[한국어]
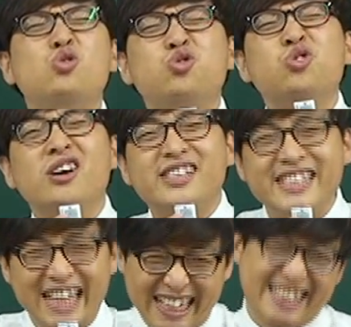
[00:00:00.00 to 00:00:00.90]
주어
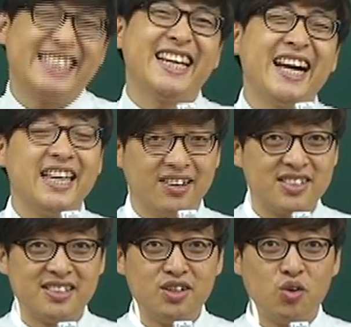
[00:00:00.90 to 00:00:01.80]
자체가
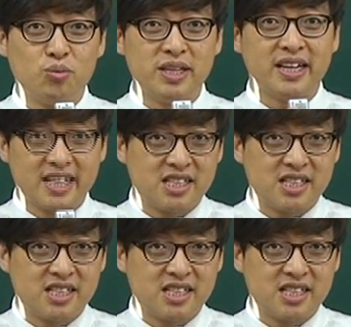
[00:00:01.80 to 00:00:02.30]
길어지는 경우입니다.